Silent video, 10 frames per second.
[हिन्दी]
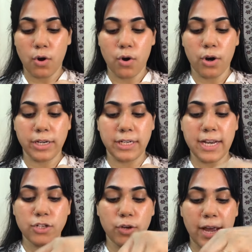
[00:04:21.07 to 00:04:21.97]
और
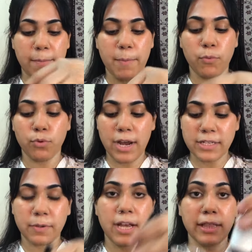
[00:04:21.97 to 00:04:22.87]
ये जो है मैं पूरा
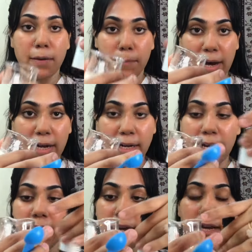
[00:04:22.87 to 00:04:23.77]
इसके अंदर भर
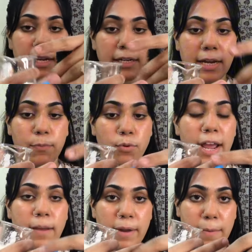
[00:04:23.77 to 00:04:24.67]
के ये
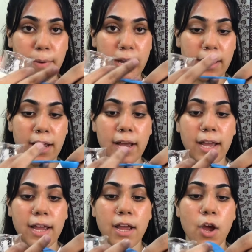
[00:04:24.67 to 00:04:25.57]
पूरा एक मैंने भरना
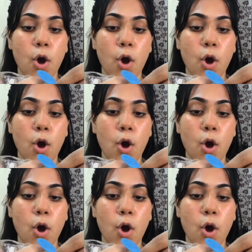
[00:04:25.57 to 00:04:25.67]
है